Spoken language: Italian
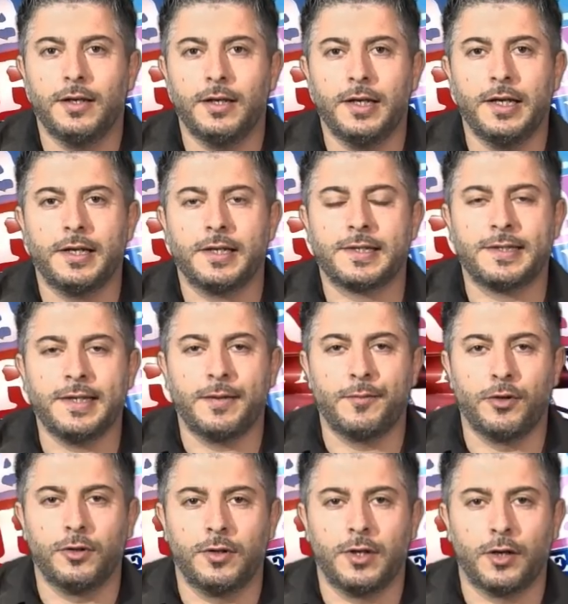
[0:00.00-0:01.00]
E
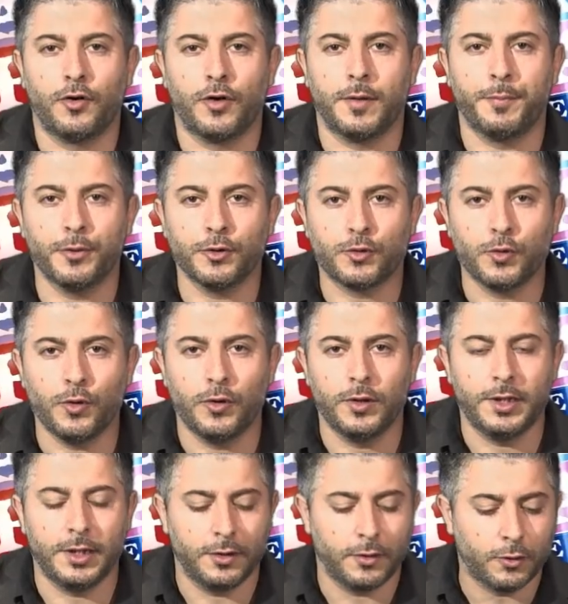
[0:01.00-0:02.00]
restiamo ancora a
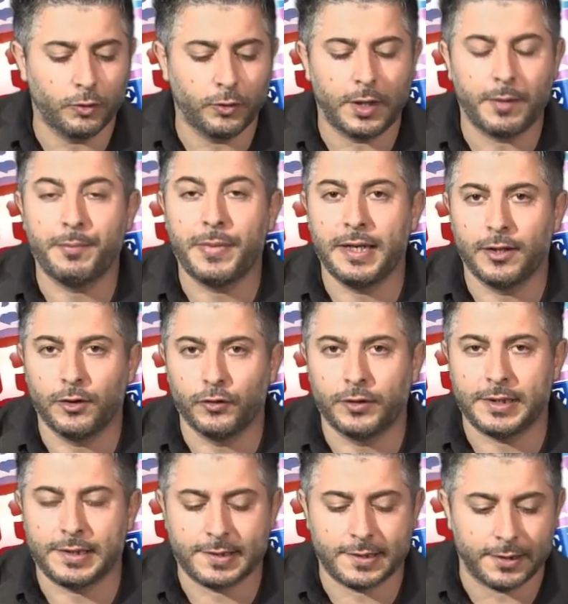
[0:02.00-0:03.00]
Pozzuoli con una bella
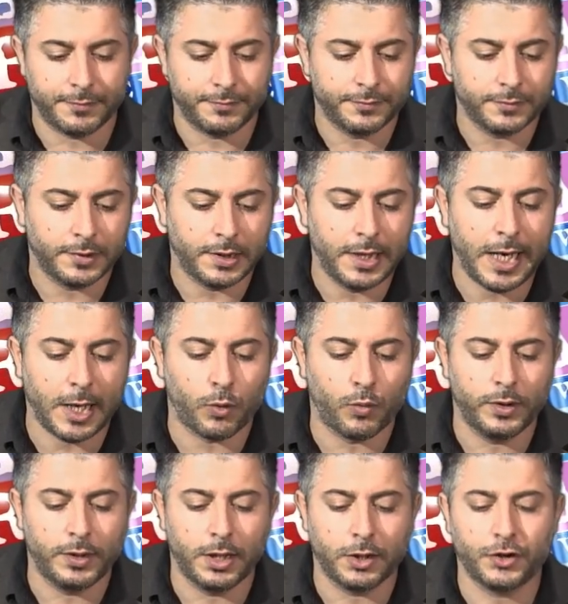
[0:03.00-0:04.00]
notizia. Le
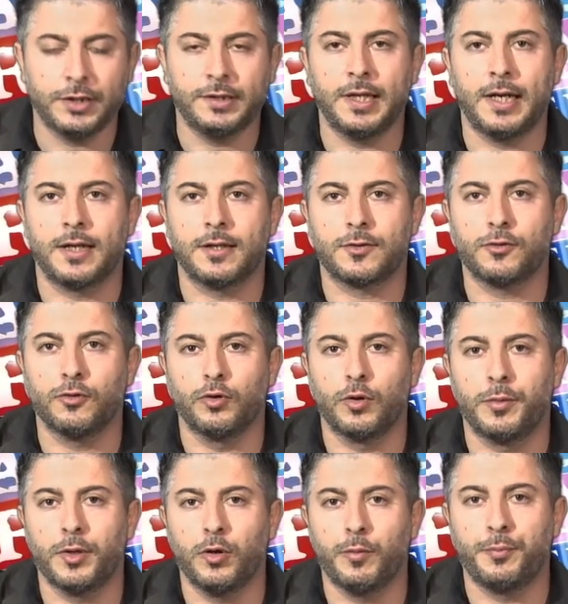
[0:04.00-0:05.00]
acque della città
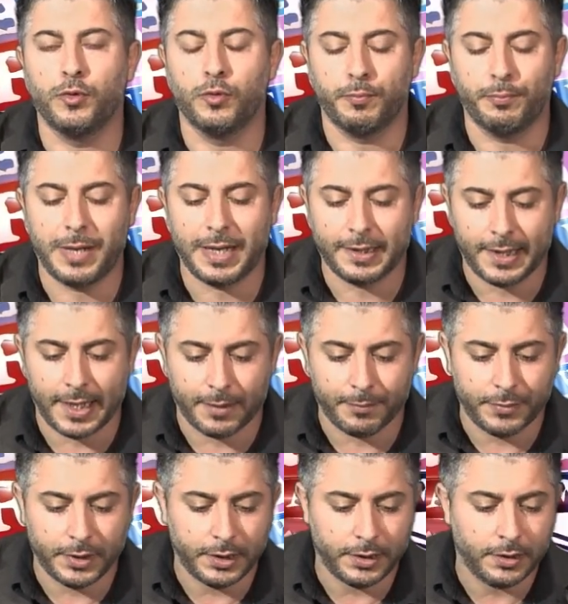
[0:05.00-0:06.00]
sono per lo più
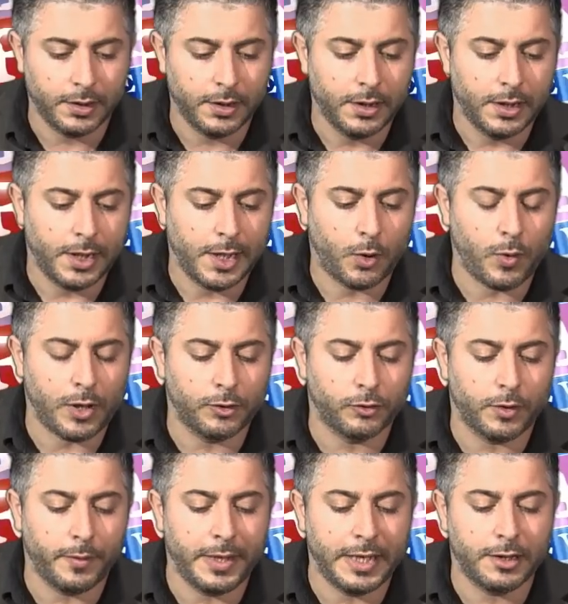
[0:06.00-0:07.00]
balneabili e
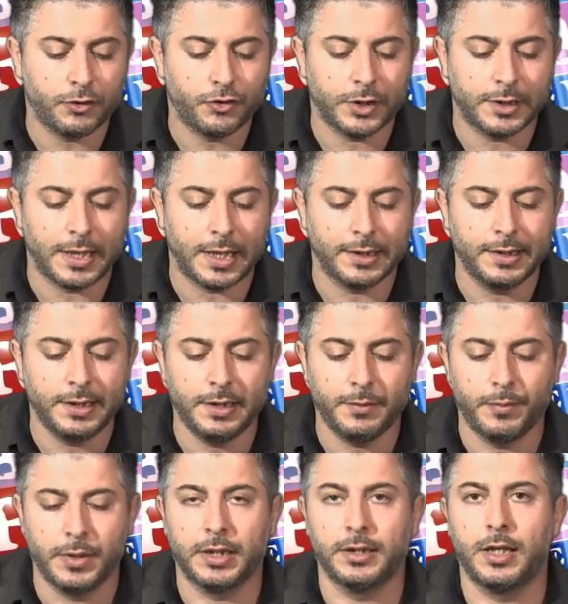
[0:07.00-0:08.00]
quanto emerge dalla
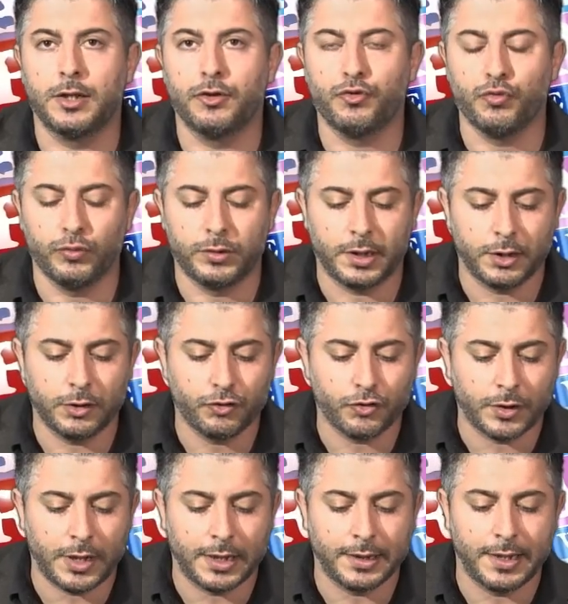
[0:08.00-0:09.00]
delibera della Giunta
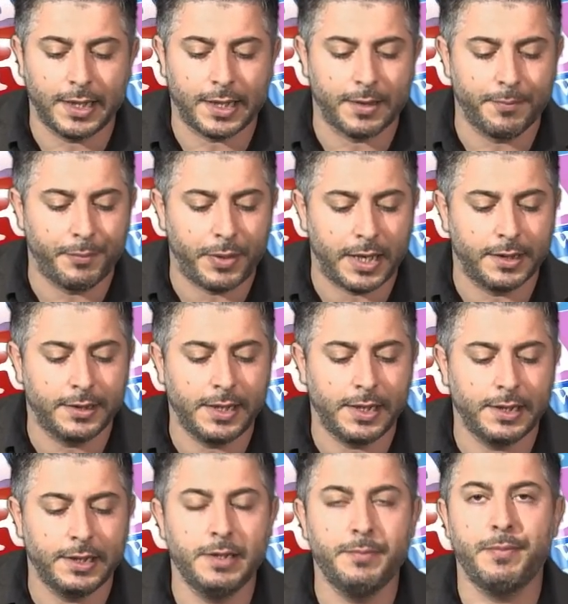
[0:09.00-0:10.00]
regionale della
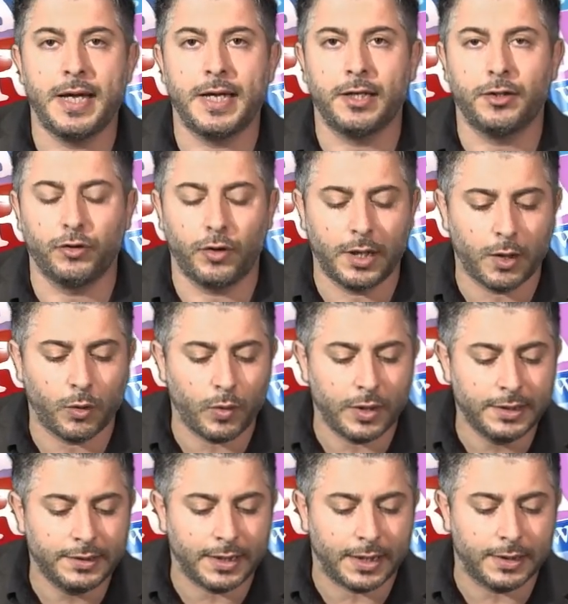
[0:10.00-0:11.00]
Campania in merito alla
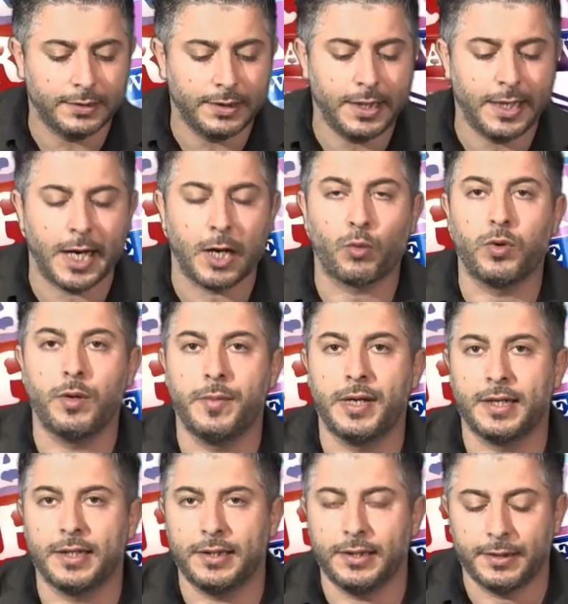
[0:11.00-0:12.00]
qualità delle acque
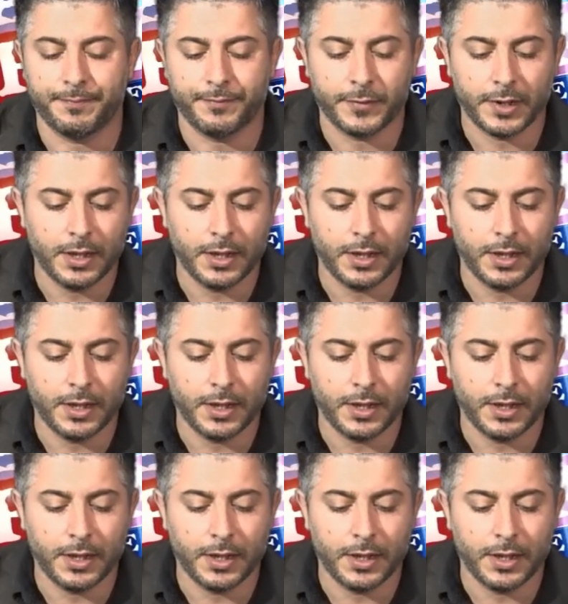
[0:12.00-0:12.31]
marine.